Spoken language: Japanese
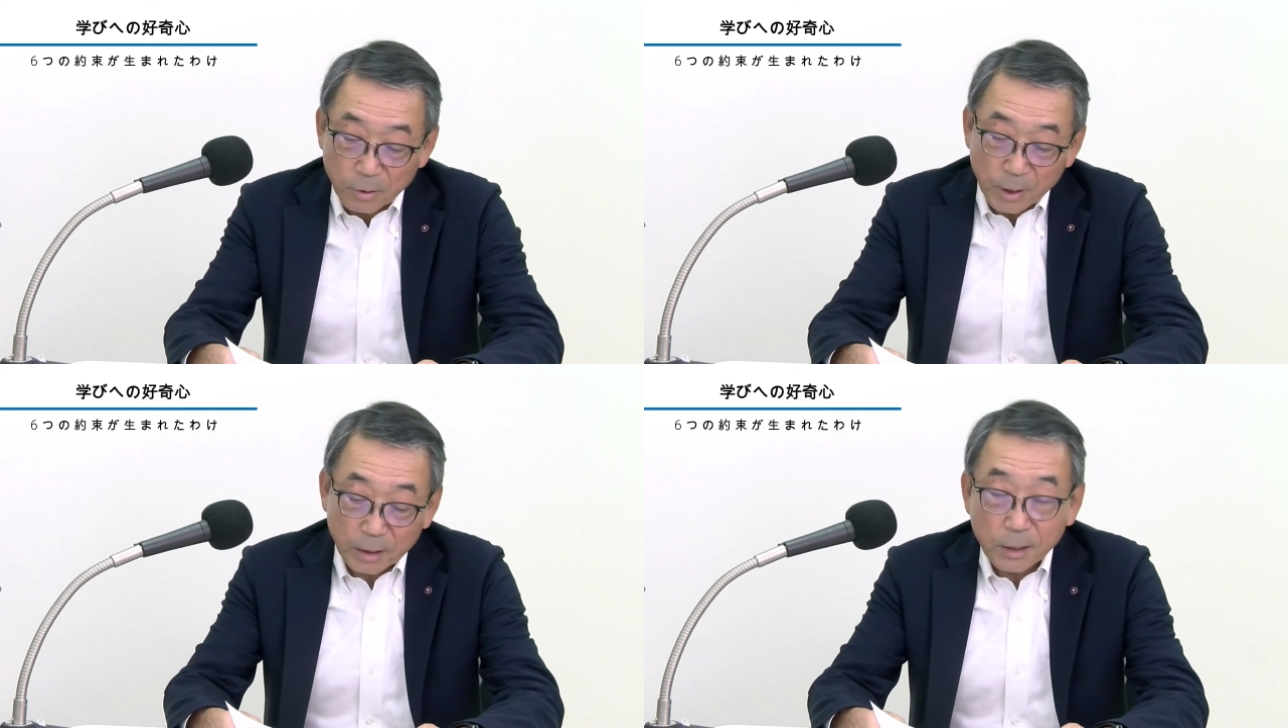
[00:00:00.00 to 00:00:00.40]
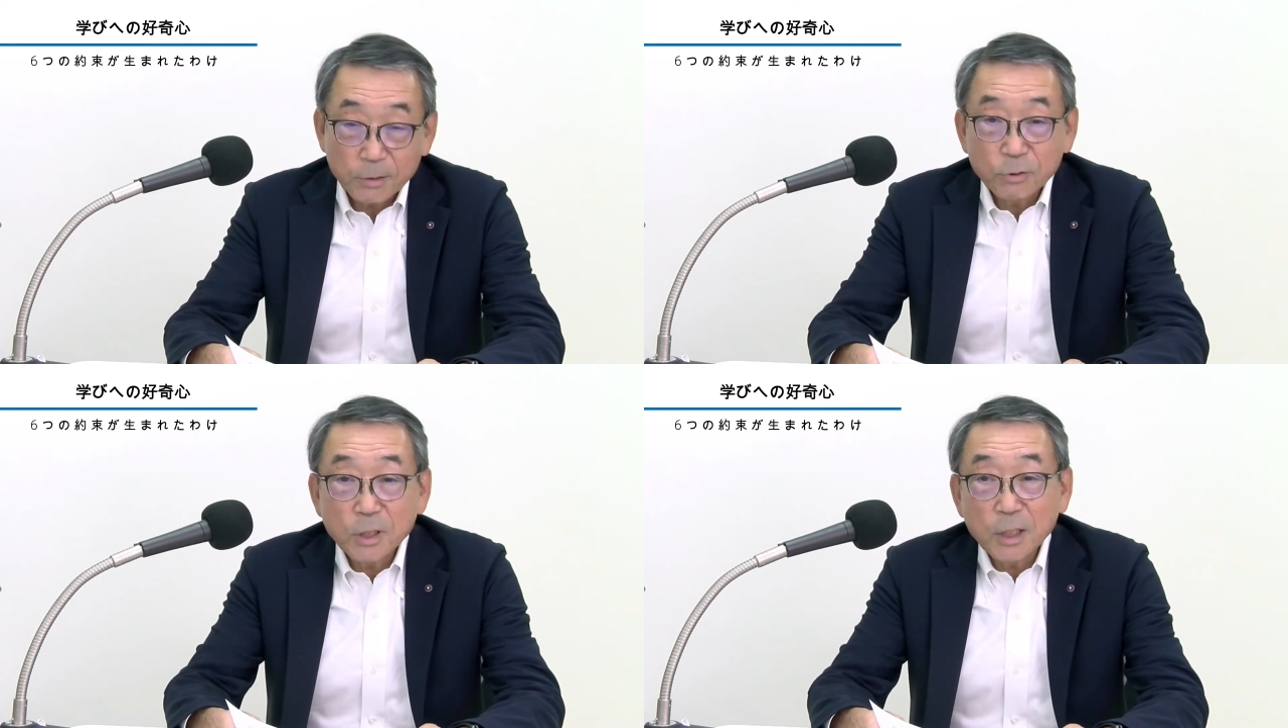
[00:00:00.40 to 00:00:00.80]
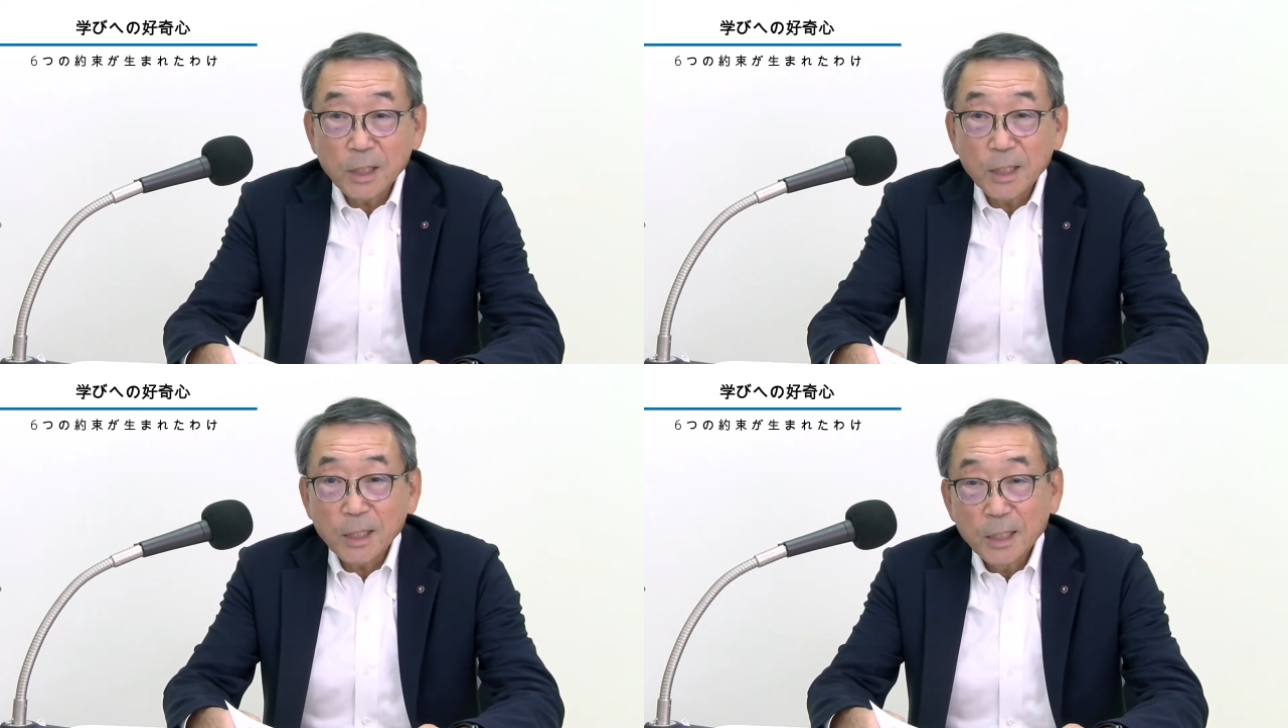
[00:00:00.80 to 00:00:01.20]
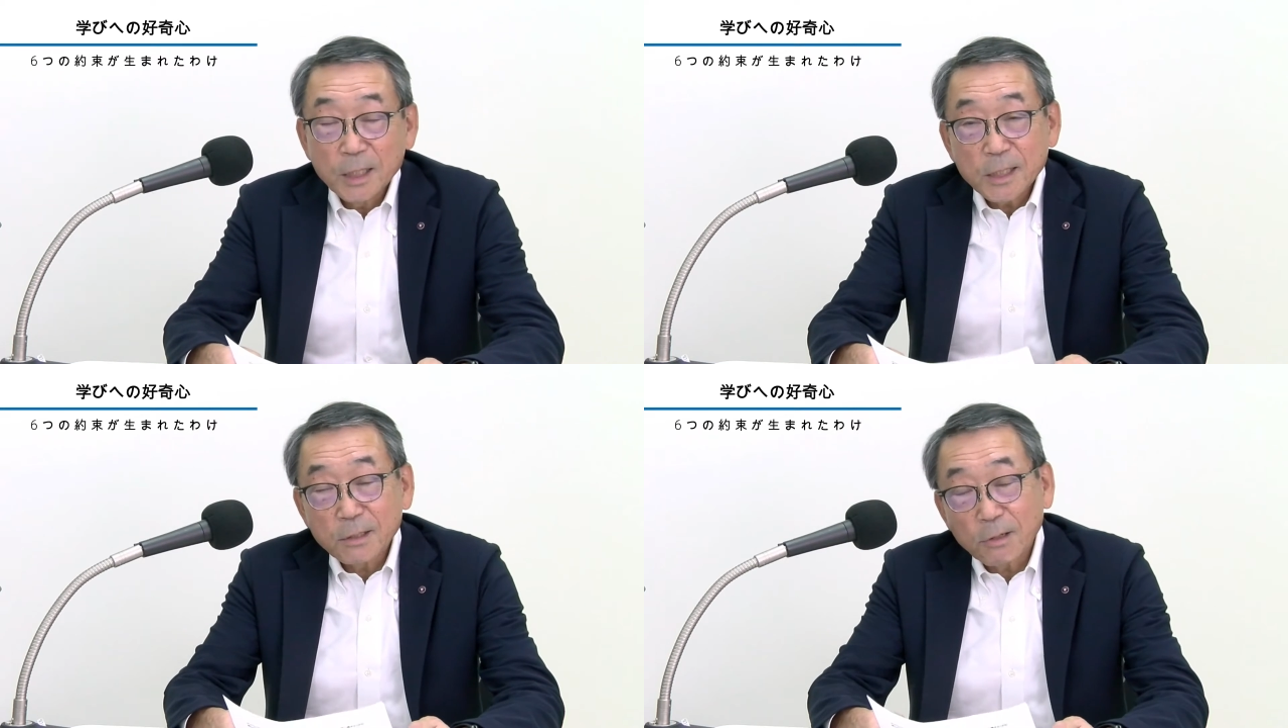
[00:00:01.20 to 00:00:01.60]
やってるうちに
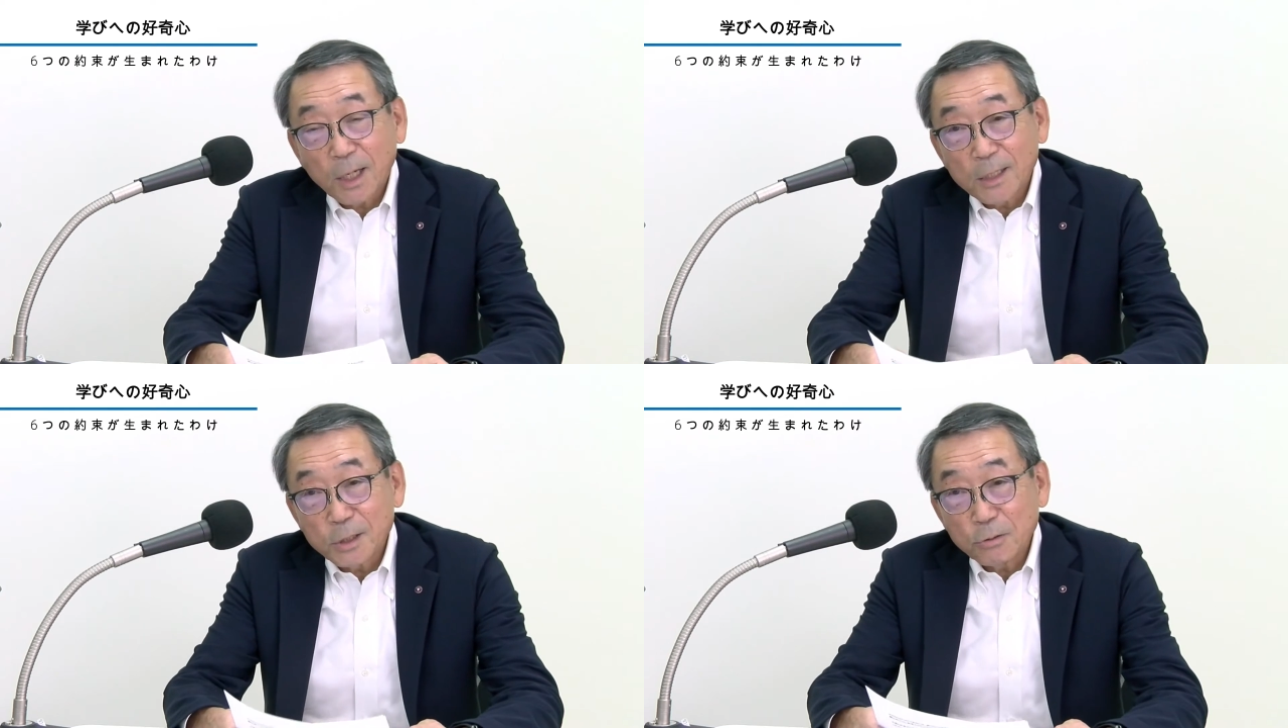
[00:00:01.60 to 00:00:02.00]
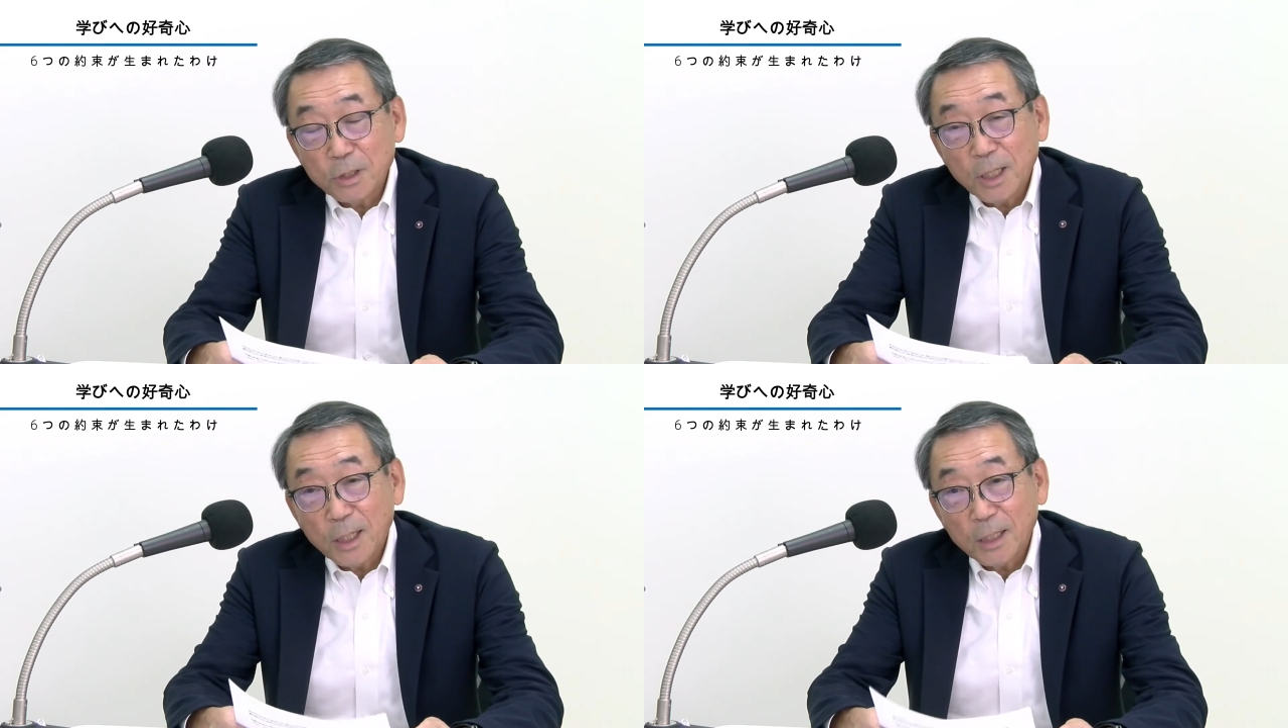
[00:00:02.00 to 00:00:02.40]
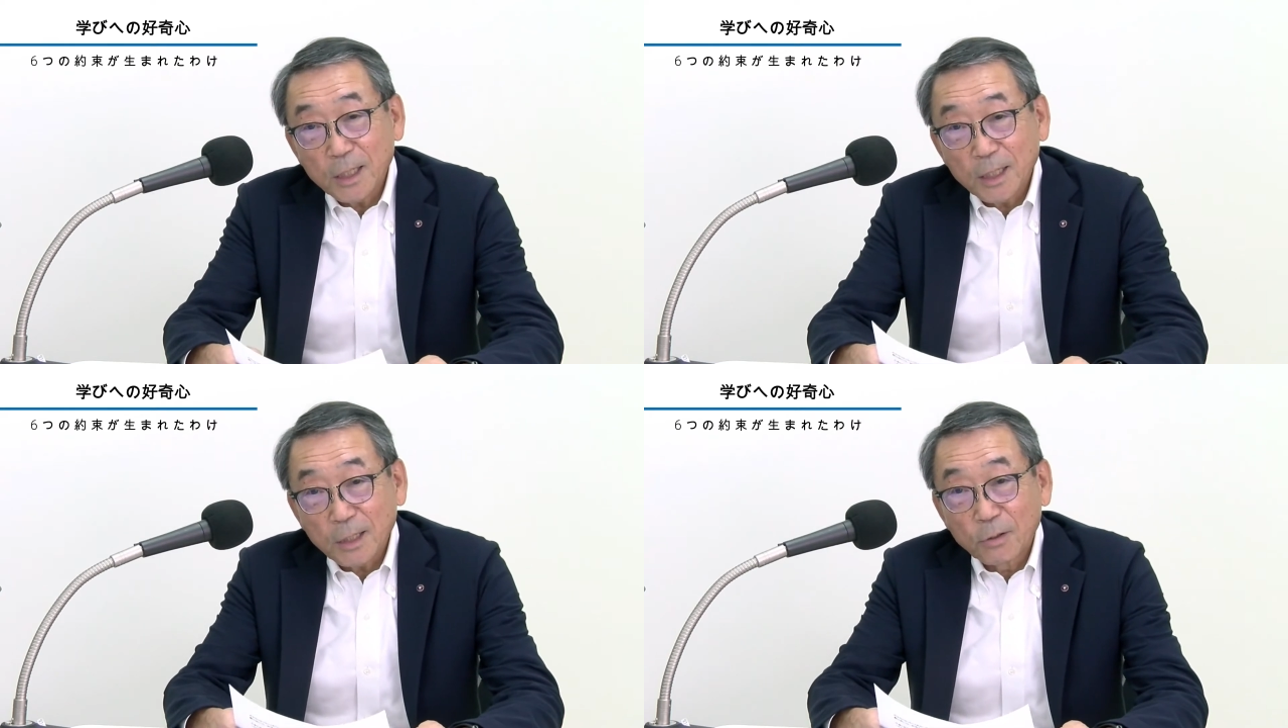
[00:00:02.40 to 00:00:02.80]
1982年に